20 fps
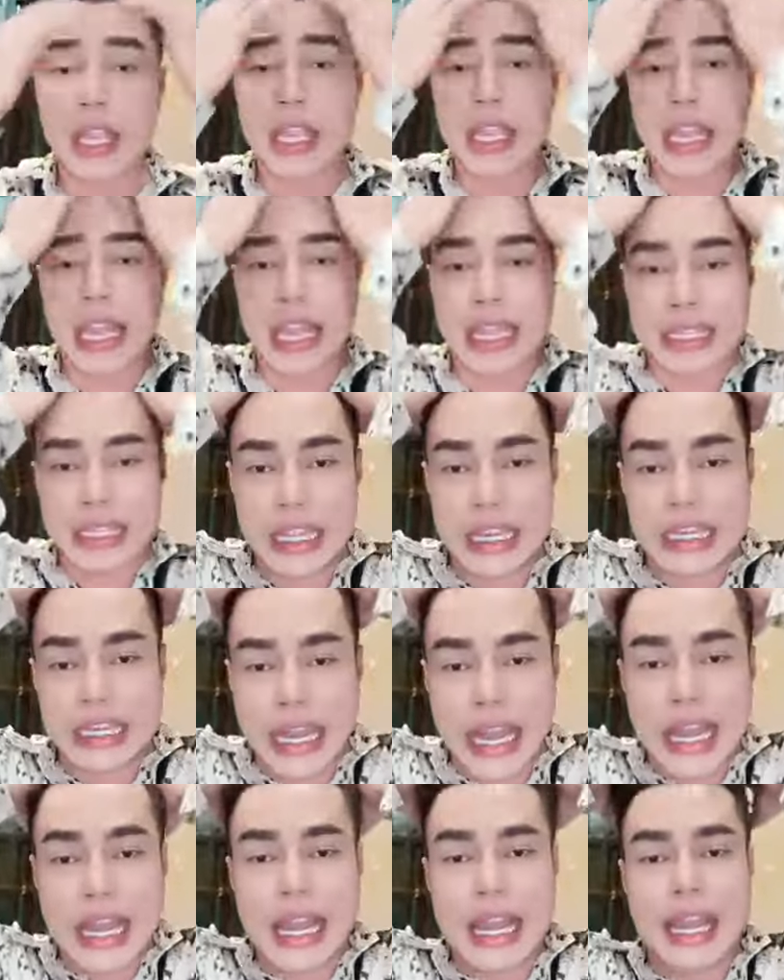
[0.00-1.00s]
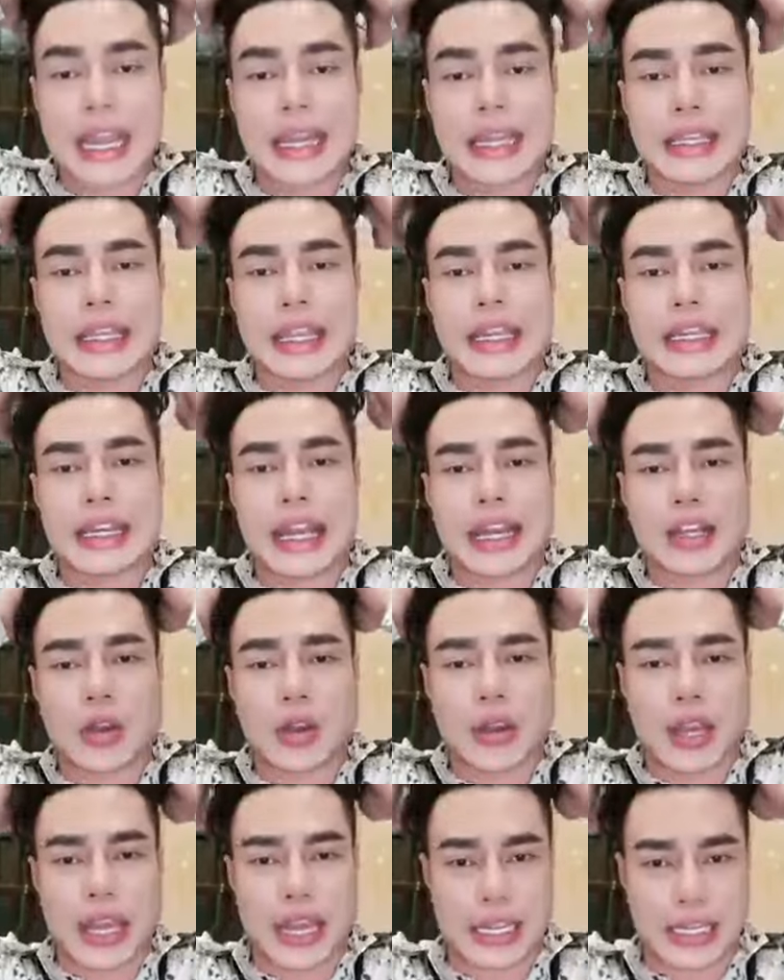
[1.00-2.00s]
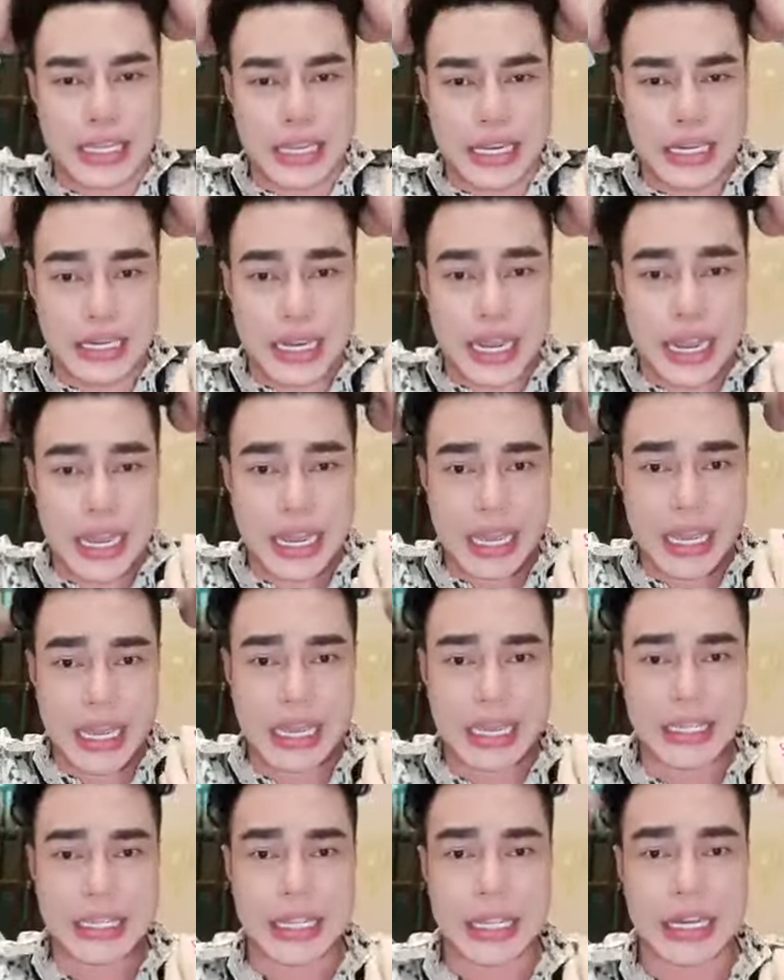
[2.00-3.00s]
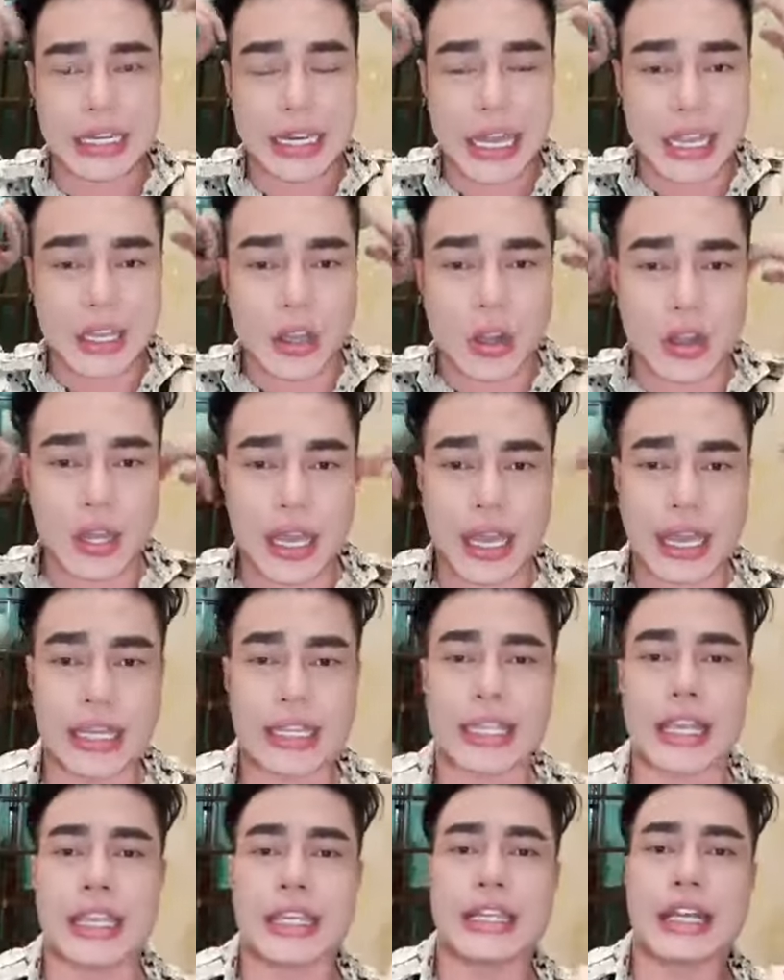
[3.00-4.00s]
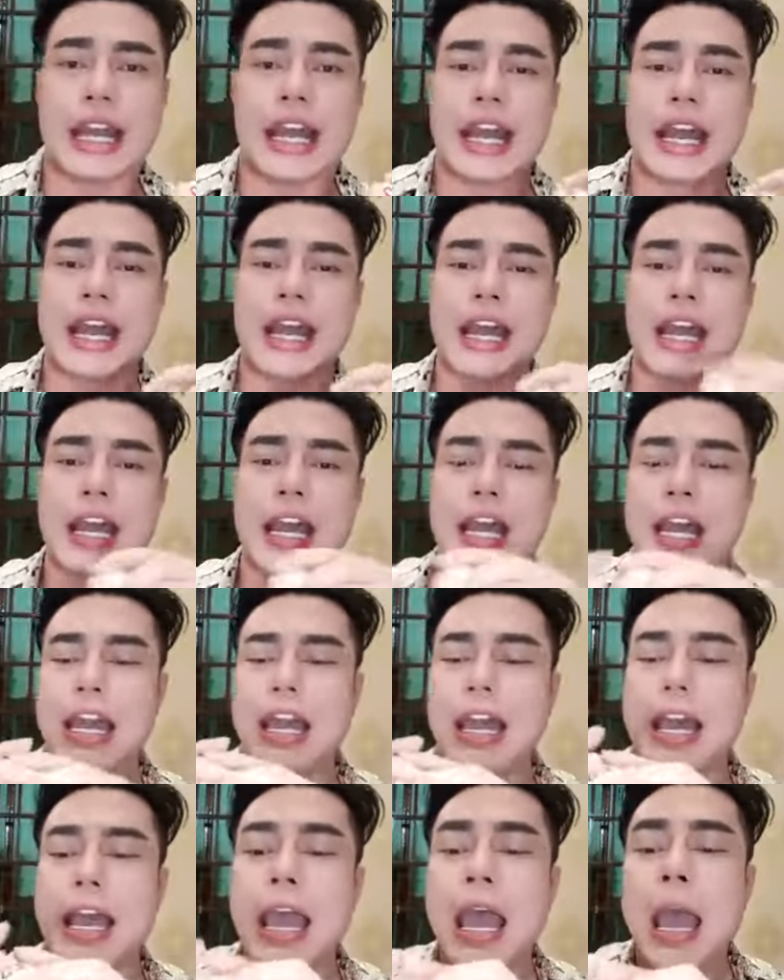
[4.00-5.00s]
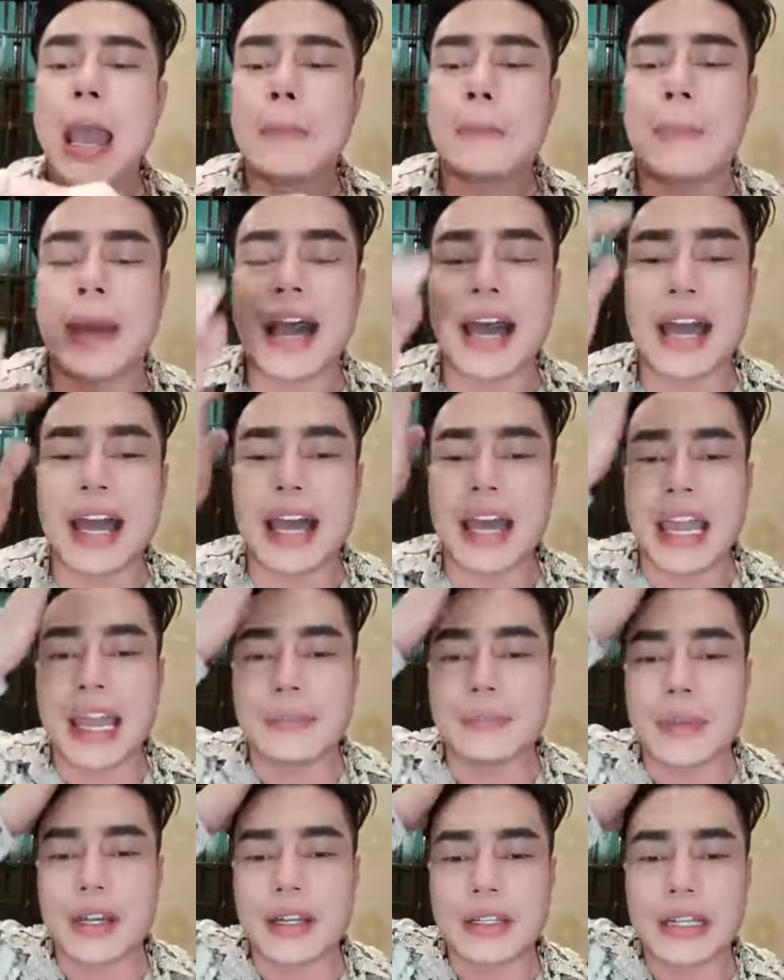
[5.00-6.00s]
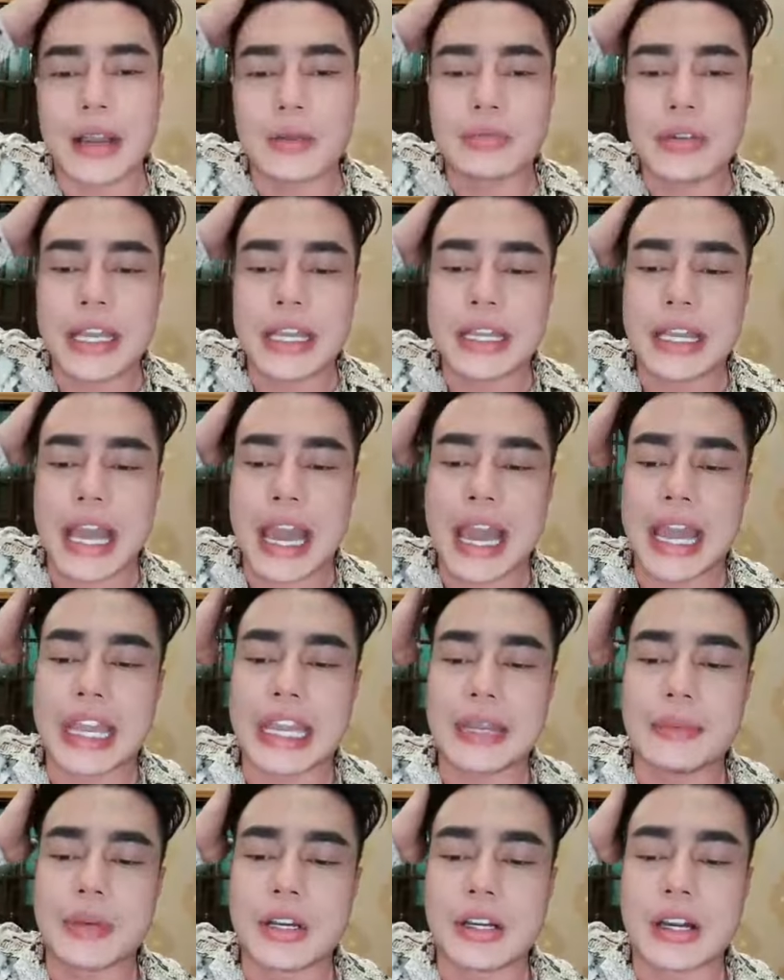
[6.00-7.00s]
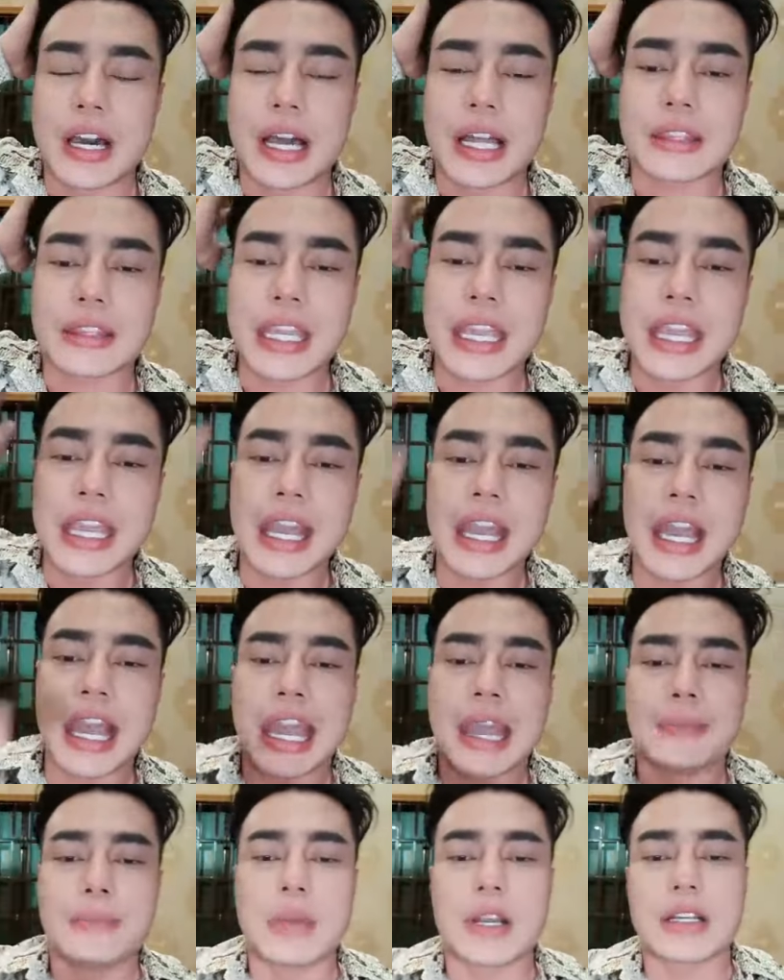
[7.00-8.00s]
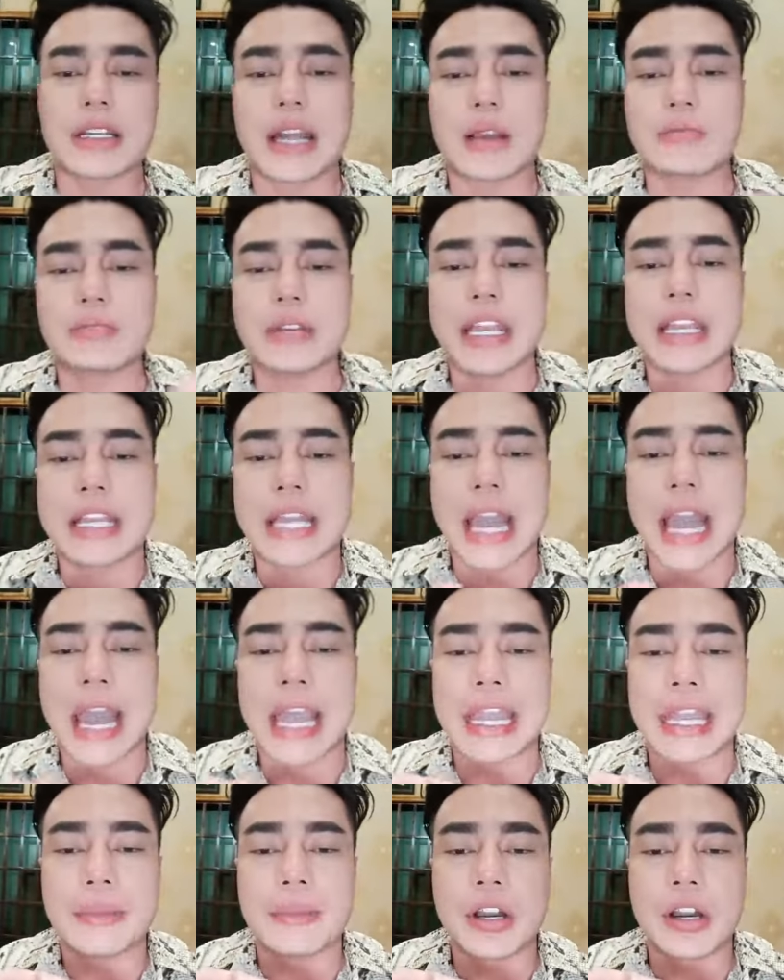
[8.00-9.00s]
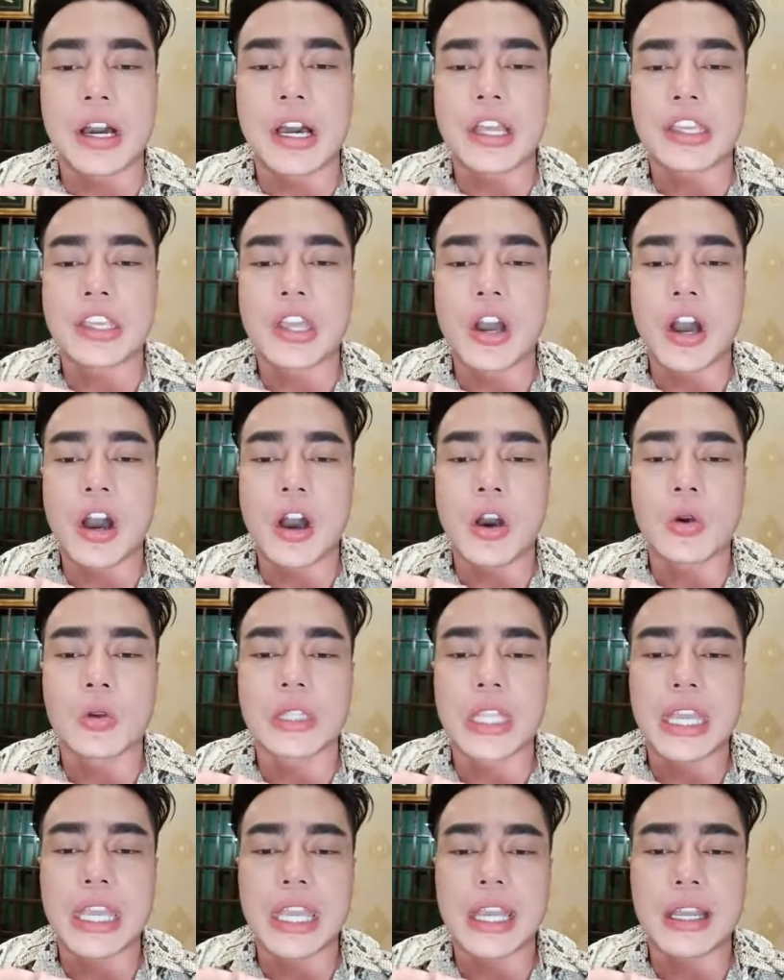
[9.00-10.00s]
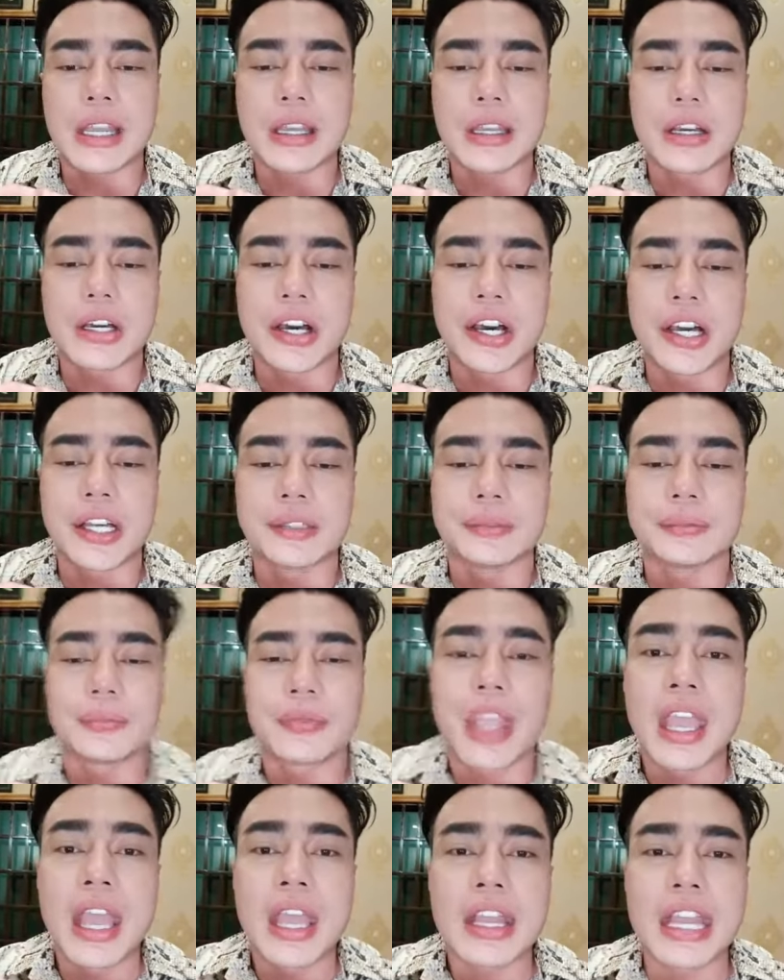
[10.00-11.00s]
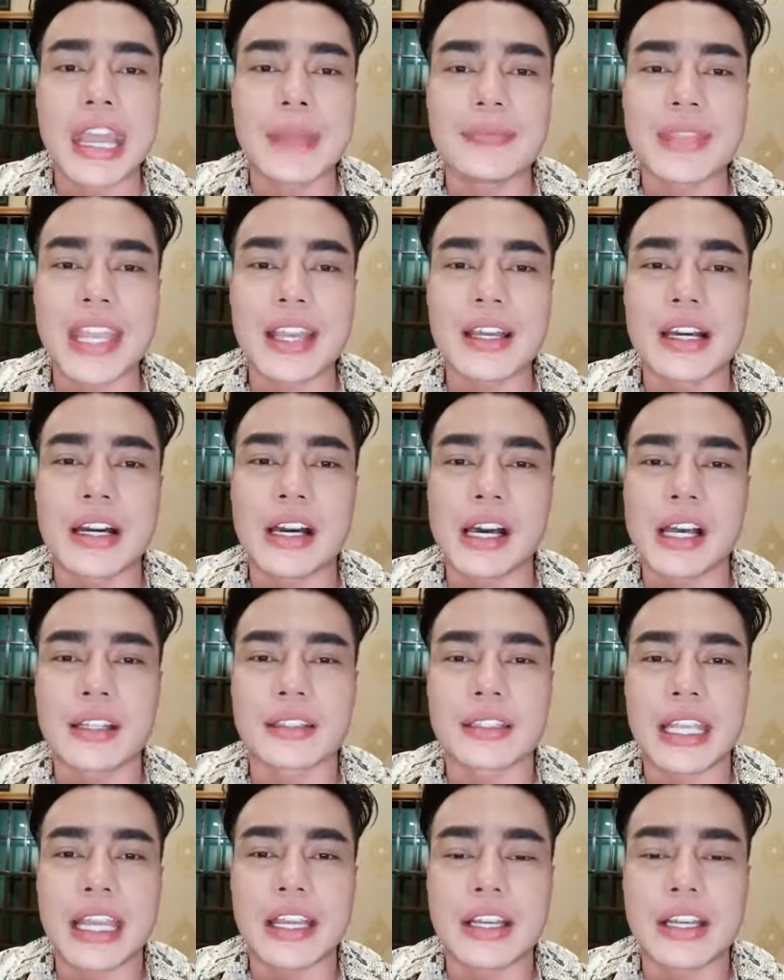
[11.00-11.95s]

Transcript: hai gì ra hai gì ra con hai gì ra hai gì ra con hai gì ra má em bừng nóng đi cài bừa tía em bừng nóng đi cài bừa vô thiên hương Kim Thiên Hương, Thiên